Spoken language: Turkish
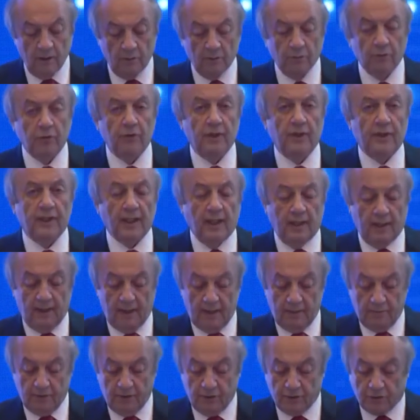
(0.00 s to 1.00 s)
Bu
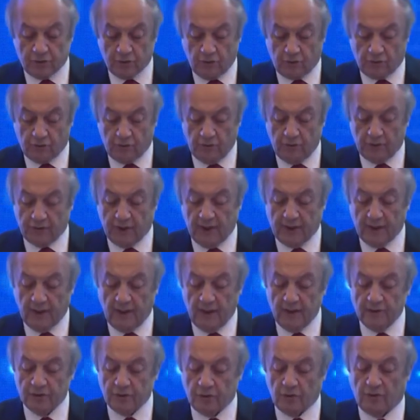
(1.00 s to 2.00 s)
nedenle birçok
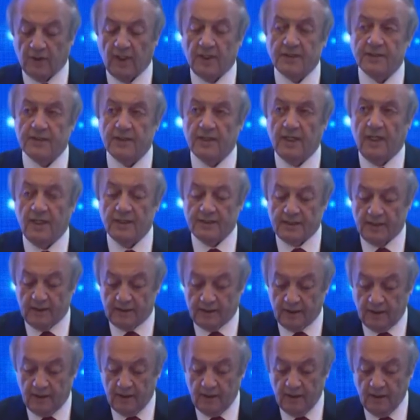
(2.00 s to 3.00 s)
ülkede sokak
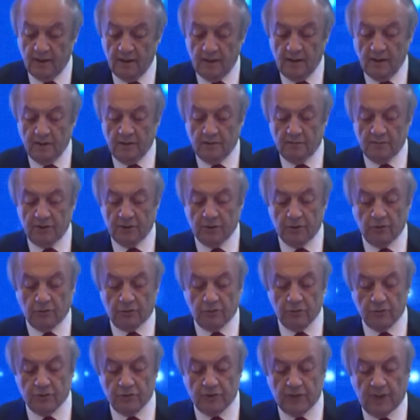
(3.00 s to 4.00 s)
siyaseti
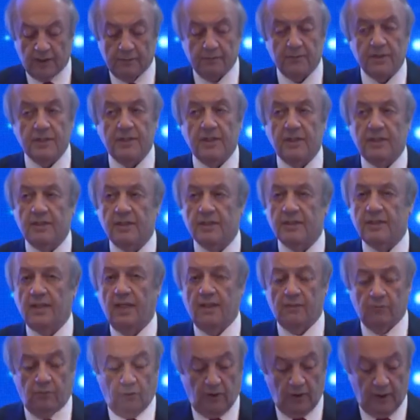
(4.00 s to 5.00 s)

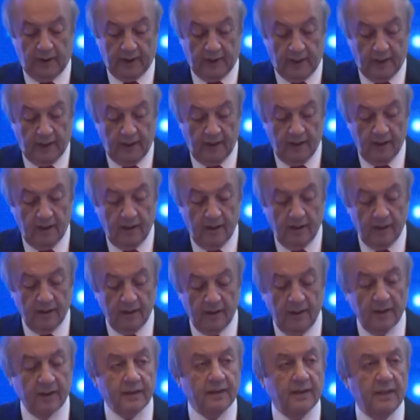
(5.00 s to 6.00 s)
1968'den bu yana
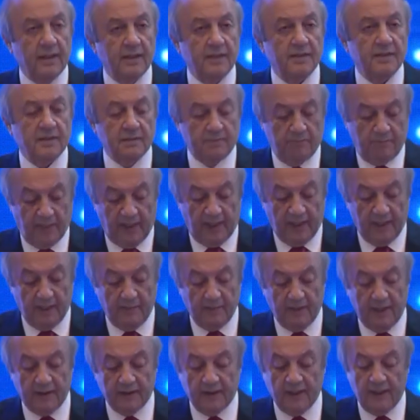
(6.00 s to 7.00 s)
ilk kez
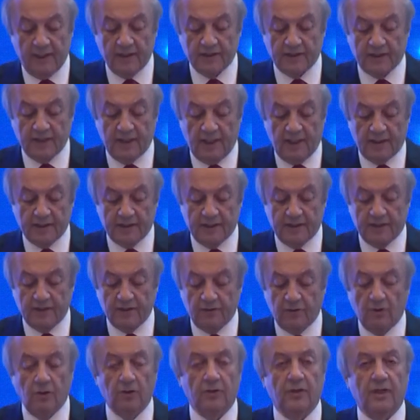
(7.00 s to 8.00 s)
parlamenter siyaseti
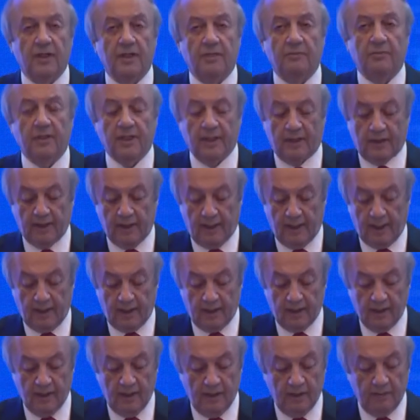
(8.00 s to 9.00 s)
gölgede bırakarak
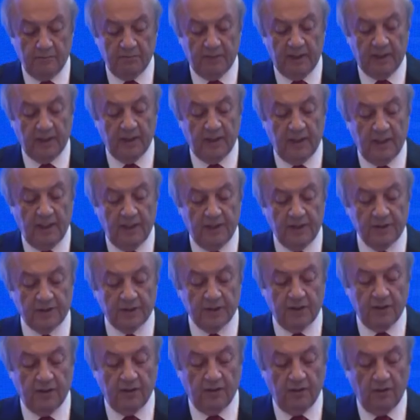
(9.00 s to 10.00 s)

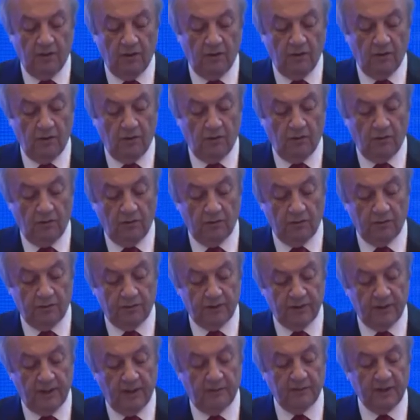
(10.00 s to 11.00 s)
belirleyici
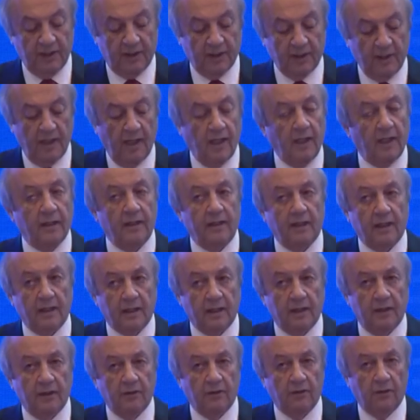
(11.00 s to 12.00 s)
dinamik haline
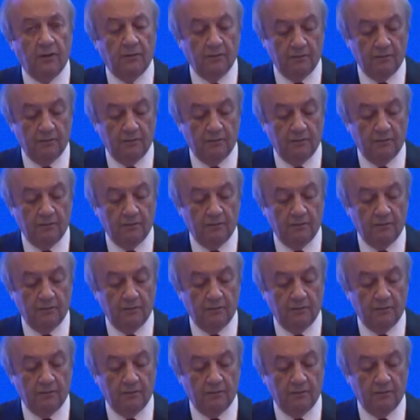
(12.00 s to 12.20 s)
geliyor.